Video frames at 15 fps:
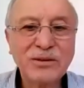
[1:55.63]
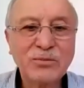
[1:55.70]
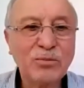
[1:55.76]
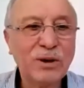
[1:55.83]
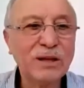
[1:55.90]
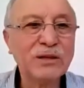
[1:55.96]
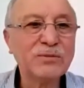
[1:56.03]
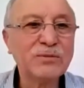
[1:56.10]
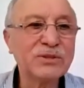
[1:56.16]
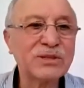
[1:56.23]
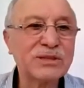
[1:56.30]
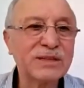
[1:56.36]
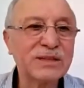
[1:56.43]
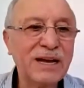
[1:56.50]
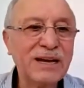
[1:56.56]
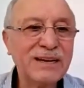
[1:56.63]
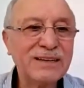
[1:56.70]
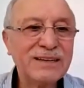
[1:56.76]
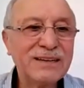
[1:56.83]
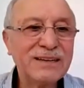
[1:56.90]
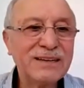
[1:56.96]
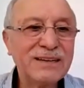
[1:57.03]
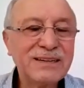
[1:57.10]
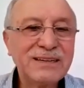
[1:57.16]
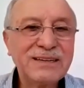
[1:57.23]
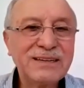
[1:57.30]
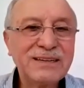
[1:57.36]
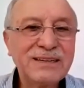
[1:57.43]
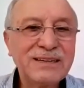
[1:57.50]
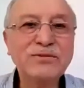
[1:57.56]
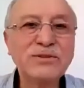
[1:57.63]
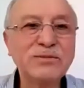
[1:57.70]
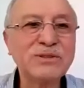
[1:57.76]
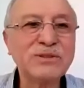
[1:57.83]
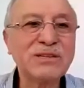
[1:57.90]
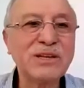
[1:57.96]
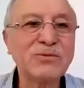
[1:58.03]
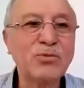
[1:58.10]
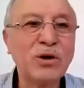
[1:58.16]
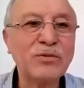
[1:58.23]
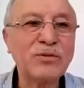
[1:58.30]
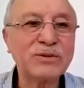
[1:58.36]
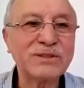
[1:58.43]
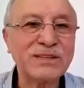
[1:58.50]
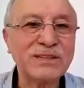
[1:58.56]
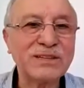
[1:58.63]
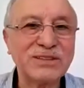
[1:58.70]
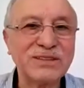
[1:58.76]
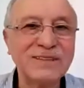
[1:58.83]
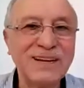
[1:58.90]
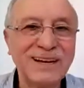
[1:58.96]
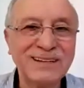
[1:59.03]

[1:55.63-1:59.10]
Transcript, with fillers: malımızı da, nefsimiz de muhafaza etsin.